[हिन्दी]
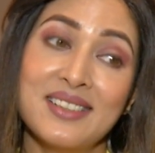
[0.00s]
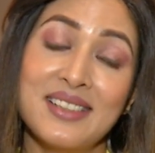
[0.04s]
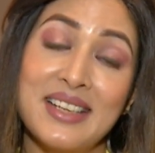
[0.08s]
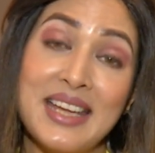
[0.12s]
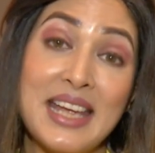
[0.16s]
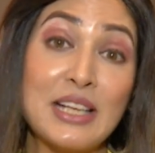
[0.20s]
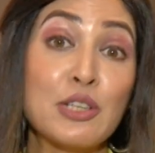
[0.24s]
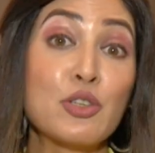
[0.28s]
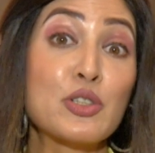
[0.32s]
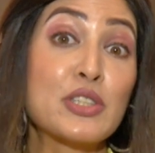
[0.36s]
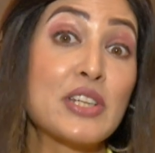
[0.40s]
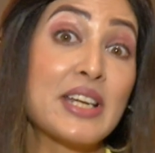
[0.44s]

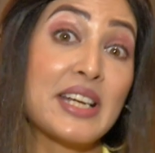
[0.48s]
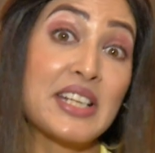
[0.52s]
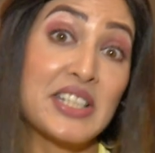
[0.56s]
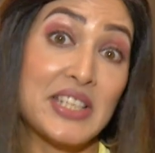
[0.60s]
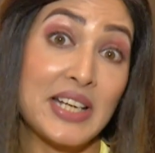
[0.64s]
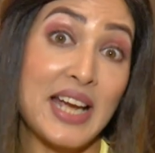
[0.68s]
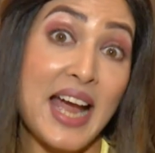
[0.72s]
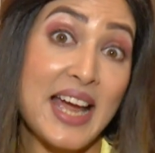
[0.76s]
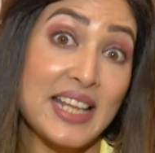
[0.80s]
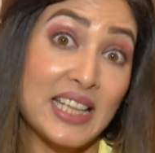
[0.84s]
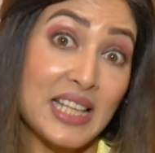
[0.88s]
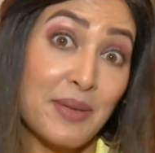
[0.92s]
एक दूसरे की
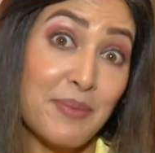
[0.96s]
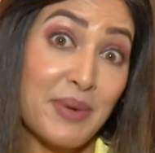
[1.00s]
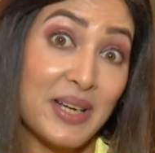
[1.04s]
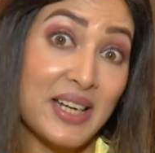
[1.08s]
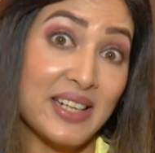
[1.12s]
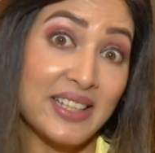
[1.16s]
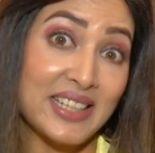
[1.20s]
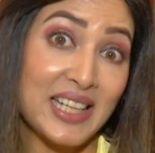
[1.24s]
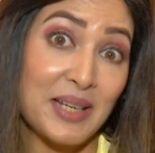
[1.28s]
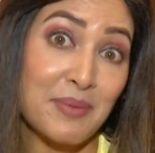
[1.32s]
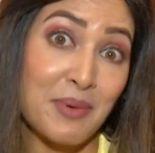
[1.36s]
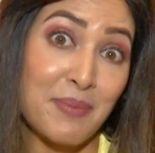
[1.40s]
शिकायतें भी
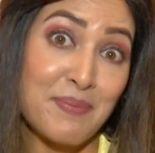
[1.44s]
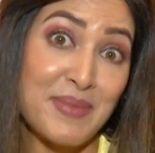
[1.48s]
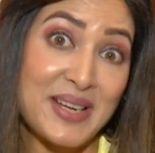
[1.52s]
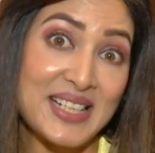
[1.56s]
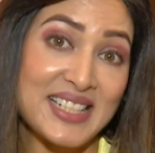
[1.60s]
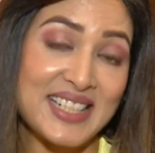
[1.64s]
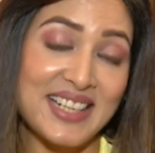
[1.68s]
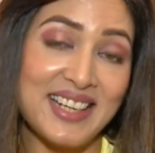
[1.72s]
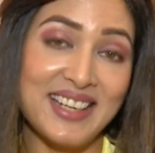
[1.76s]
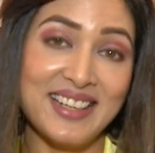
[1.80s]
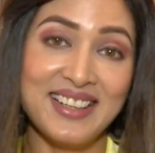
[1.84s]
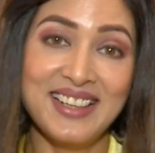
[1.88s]
करते हैं मम्मी
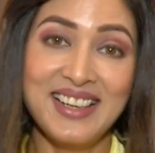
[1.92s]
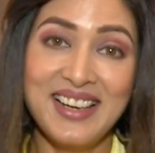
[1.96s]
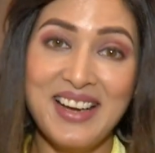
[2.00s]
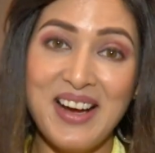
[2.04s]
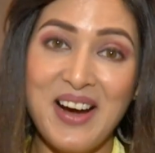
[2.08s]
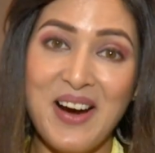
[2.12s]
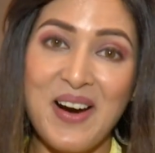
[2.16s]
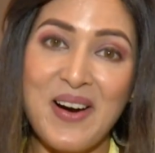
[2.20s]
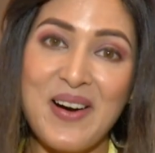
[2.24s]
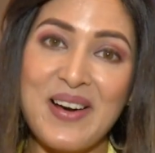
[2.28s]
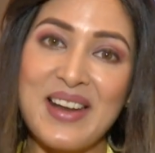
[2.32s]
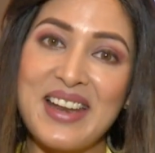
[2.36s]
से
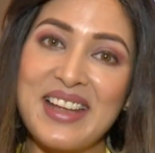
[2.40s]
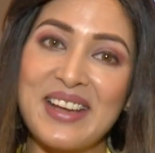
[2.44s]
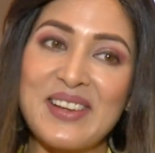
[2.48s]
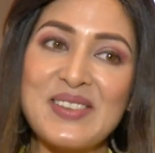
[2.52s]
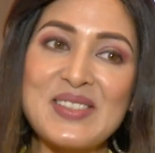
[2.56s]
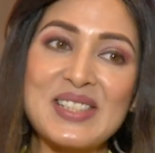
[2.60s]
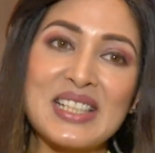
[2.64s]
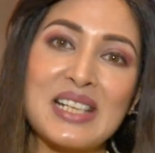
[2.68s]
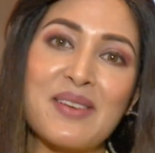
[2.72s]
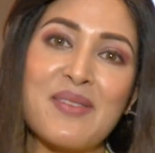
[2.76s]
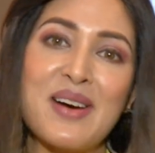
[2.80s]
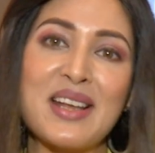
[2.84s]
और लेकिन
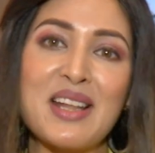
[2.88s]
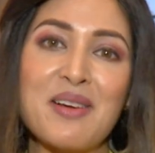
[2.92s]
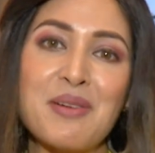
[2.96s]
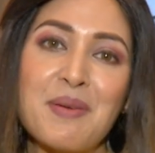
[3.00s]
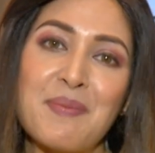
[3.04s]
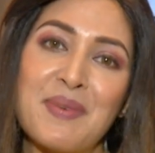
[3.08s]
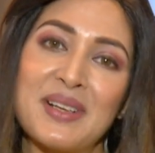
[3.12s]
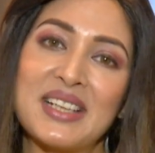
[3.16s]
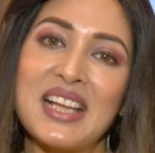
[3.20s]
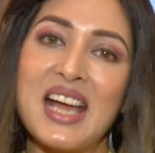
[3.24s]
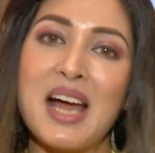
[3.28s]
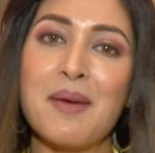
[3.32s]
उसके बाद हमें
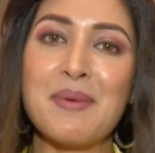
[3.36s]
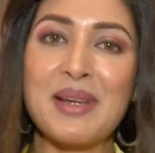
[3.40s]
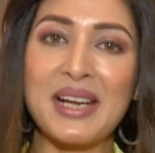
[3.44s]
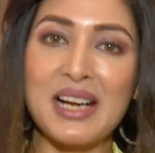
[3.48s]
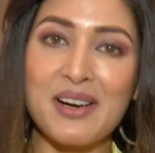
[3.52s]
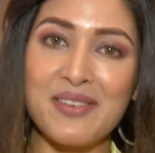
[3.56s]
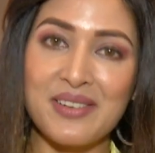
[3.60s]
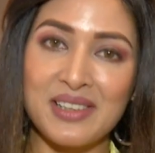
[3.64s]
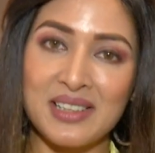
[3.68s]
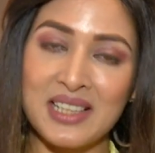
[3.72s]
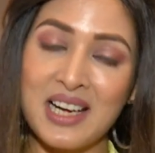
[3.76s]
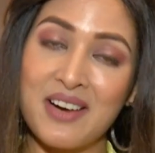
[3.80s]
पता है
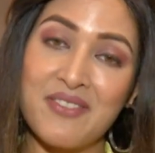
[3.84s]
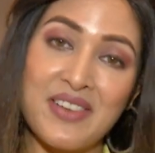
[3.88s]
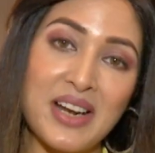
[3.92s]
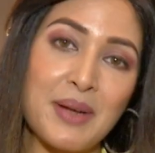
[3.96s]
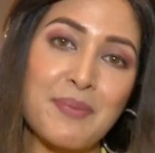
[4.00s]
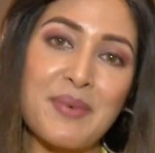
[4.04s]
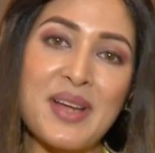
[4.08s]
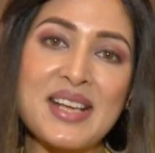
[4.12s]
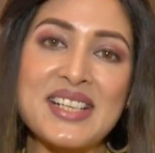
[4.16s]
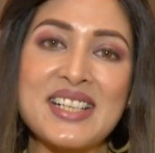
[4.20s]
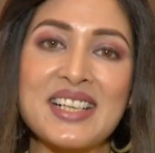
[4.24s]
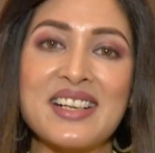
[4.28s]
हमें
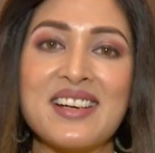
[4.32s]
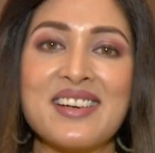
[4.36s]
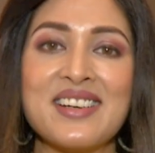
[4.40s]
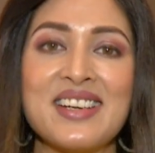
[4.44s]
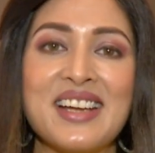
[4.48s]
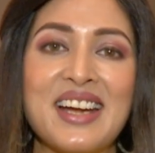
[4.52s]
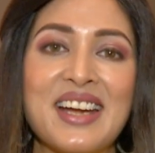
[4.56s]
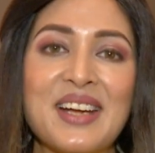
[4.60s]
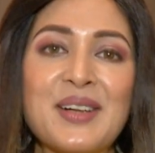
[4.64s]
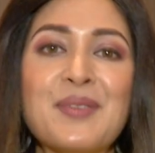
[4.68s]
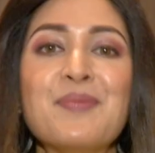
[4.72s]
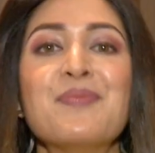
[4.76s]
कवरअप कैसे करना
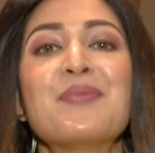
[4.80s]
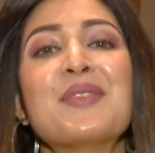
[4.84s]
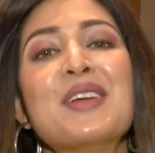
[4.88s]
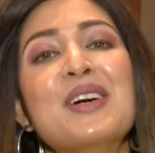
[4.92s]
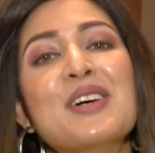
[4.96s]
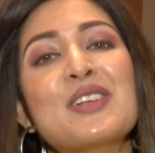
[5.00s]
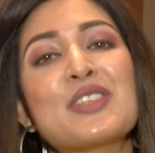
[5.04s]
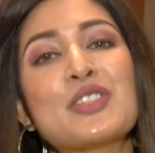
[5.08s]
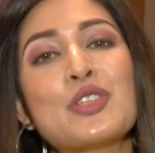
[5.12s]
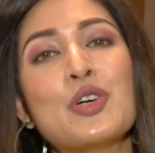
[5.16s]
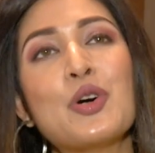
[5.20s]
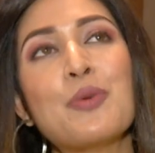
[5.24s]
है
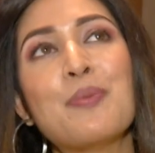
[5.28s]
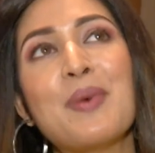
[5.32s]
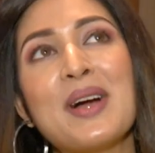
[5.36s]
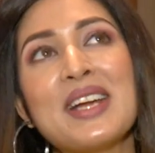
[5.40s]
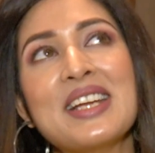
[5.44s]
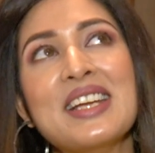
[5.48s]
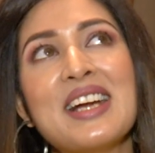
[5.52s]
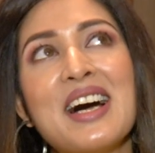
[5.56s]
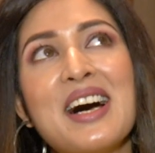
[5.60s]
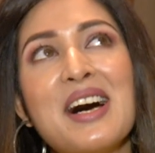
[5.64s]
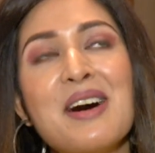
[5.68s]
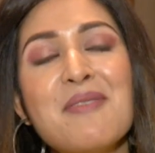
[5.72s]
सो so,
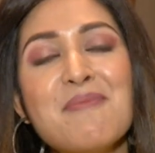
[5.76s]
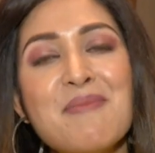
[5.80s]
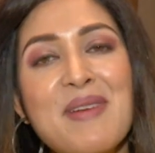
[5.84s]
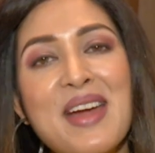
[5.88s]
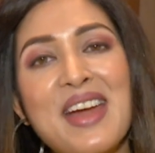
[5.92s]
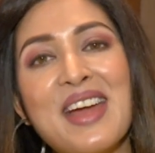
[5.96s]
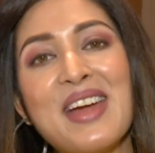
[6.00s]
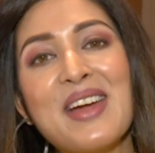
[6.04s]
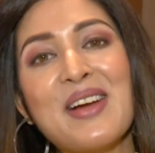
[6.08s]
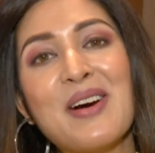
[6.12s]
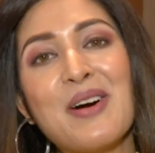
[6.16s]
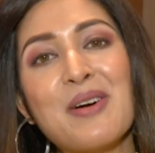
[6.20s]
भैया
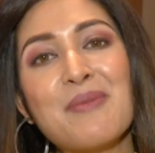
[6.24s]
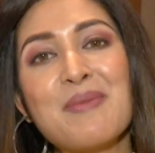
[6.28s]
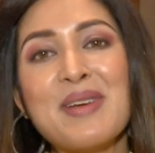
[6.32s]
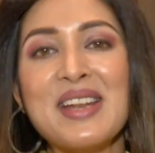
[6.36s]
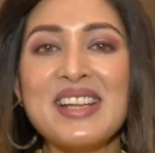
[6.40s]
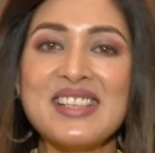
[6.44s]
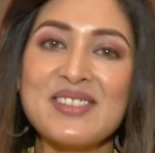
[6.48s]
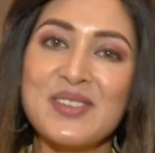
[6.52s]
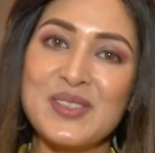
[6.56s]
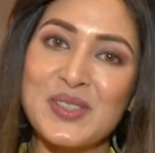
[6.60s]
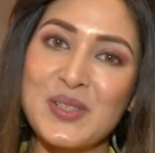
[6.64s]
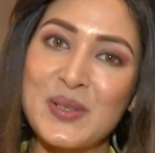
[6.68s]
मैं और
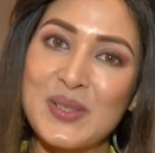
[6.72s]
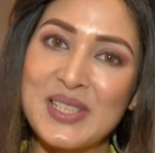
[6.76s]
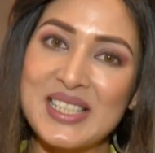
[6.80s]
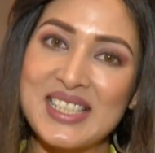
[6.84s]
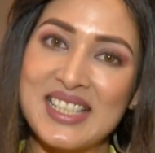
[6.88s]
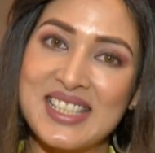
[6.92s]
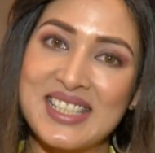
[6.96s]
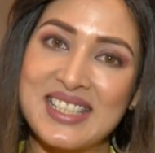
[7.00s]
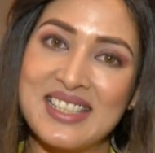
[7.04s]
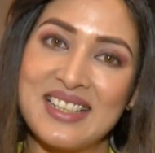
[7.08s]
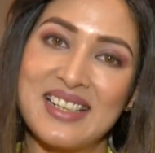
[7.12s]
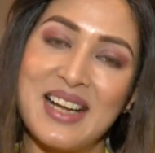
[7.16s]
मेरी छोटी
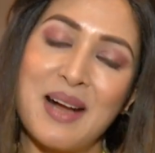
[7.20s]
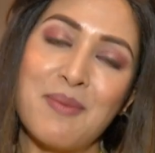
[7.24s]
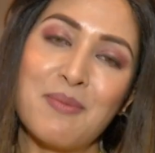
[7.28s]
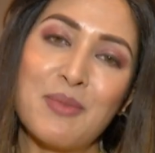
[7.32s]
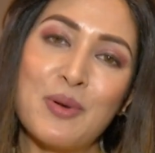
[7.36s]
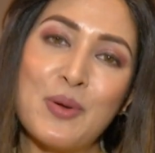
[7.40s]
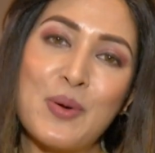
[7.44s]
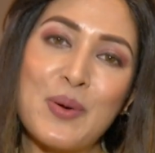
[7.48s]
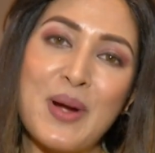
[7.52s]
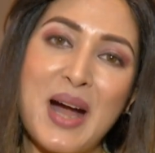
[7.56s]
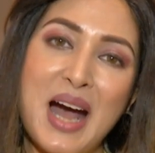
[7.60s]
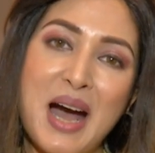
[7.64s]
सिस्टर हम
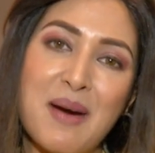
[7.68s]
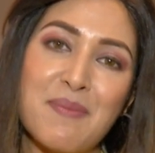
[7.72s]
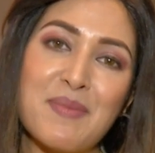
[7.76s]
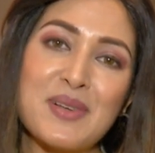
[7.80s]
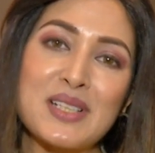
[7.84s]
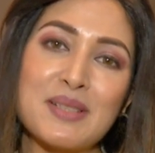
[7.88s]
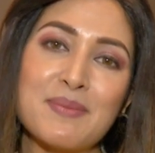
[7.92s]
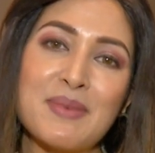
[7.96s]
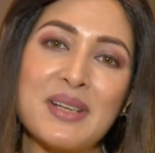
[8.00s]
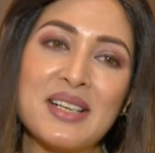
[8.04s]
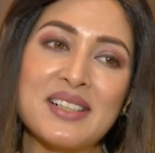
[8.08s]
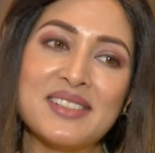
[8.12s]
लोग
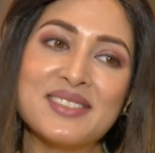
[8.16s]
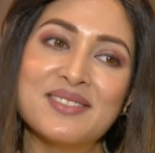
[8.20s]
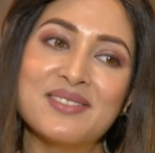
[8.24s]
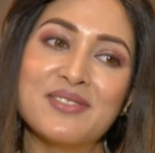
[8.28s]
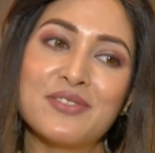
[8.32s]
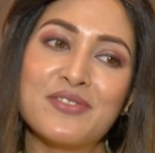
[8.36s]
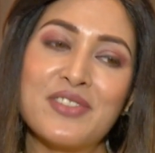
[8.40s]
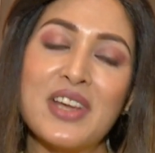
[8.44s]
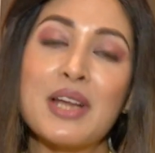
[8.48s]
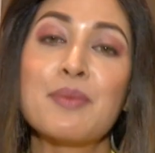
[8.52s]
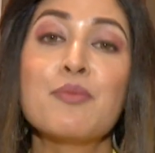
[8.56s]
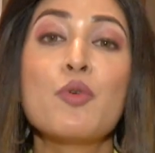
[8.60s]
आपस में ना
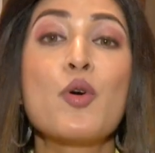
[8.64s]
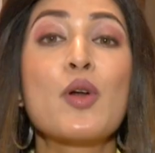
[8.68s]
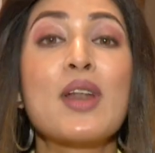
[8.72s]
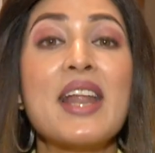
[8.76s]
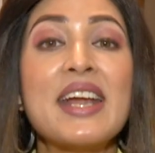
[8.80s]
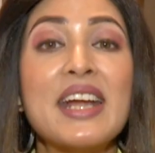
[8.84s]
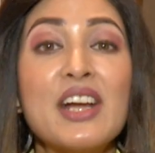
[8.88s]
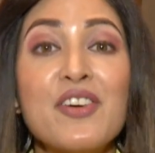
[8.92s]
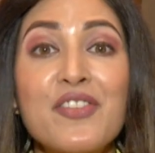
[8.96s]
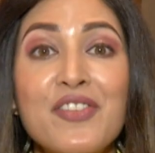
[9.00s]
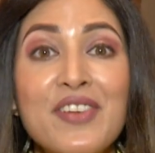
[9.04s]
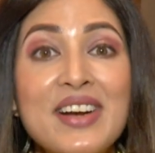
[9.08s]
वी आर मोर
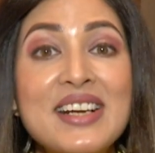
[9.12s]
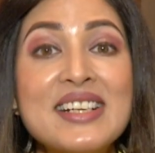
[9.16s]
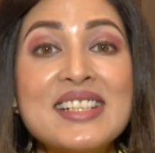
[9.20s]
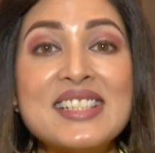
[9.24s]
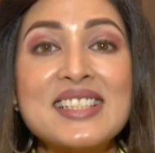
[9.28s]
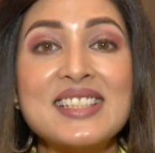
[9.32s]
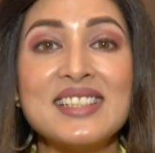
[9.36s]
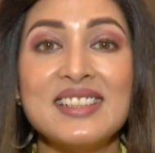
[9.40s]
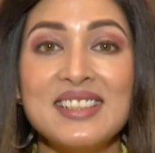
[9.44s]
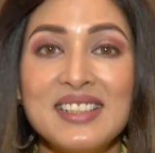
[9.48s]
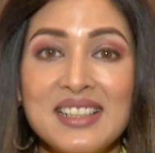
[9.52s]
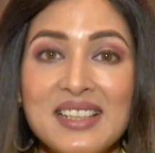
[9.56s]
लाइक अ
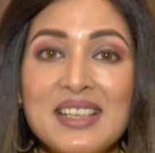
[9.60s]
फ्रेंड्स